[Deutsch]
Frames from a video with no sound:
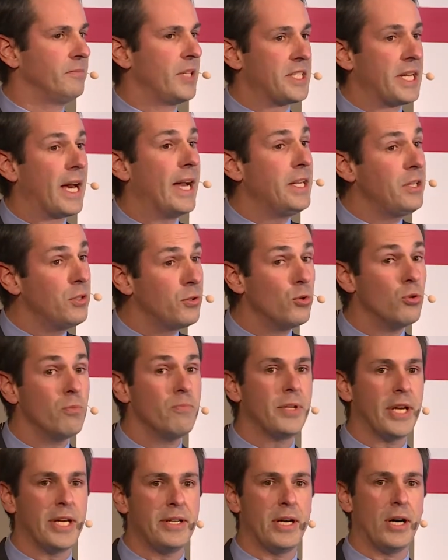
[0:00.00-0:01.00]
das
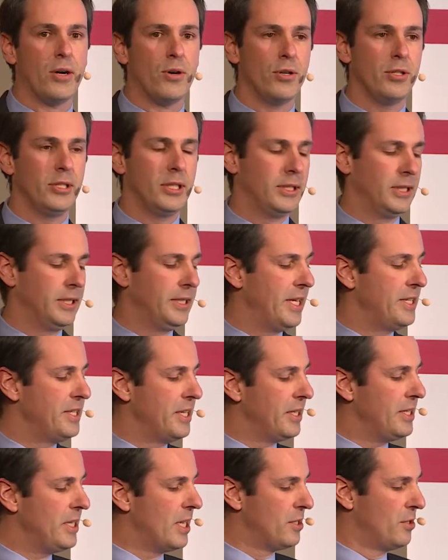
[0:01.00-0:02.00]
Eigentum dann auch äh,
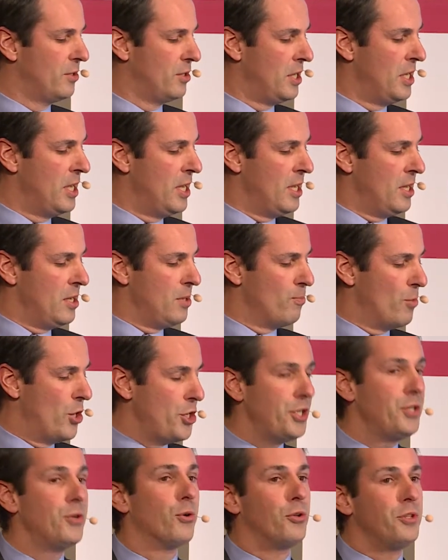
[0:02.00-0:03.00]
generieren
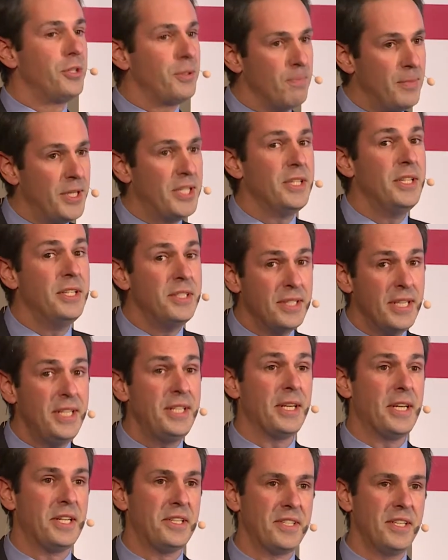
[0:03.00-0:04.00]
möchten und mit den
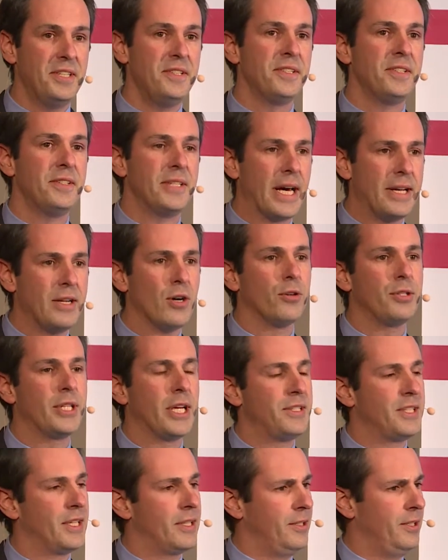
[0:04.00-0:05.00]
niedrigen Zinsen dann auch
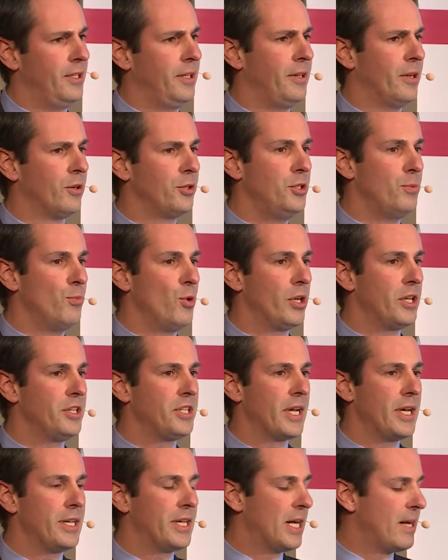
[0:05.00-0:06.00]
tatsächlich auch die
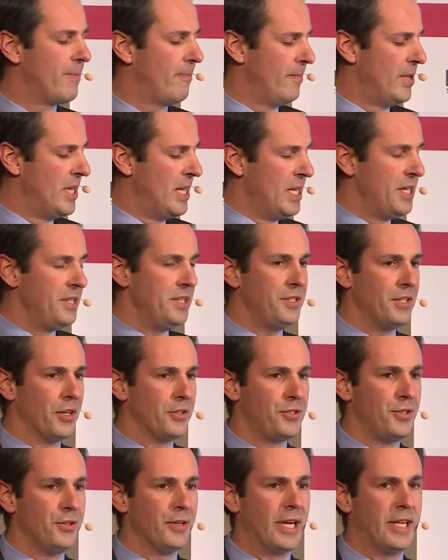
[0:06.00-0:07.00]
Möglichkeit haben, dies auch
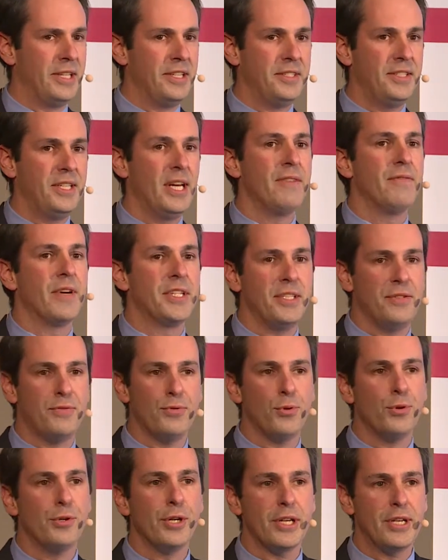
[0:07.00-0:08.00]
zu realisieren, was in
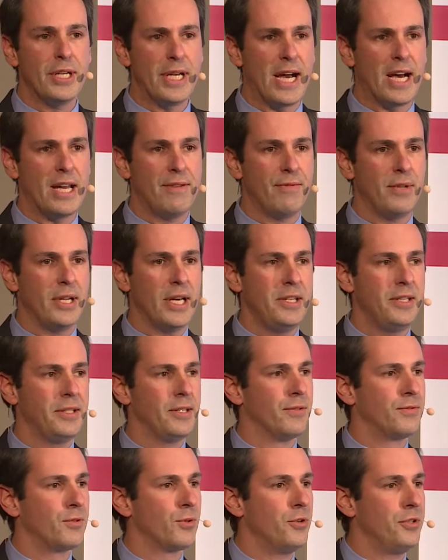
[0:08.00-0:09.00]
früheren Jahren vielleicht
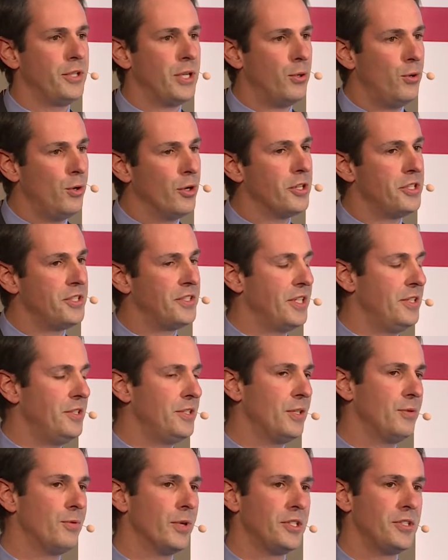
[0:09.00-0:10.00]
aufgrund der höheren
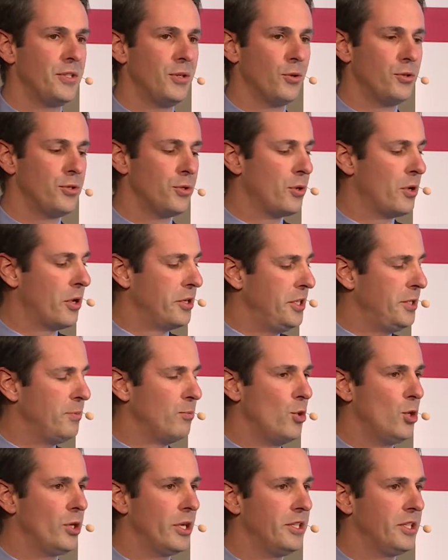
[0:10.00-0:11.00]
Zinssituation so noch nicht
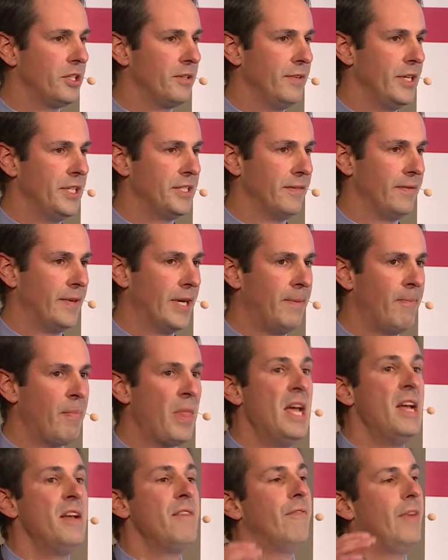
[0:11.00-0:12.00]
möglich gewesen wäre.
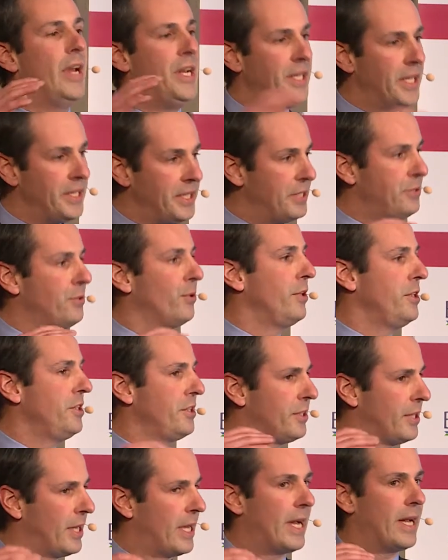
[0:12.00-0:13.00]
Wenn dann
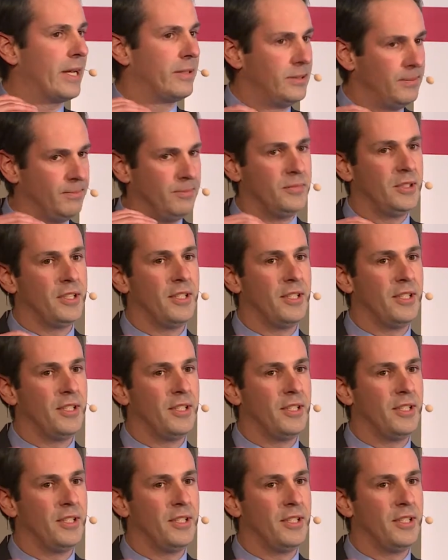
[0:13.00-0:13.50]
natürlich ein äh, ähm,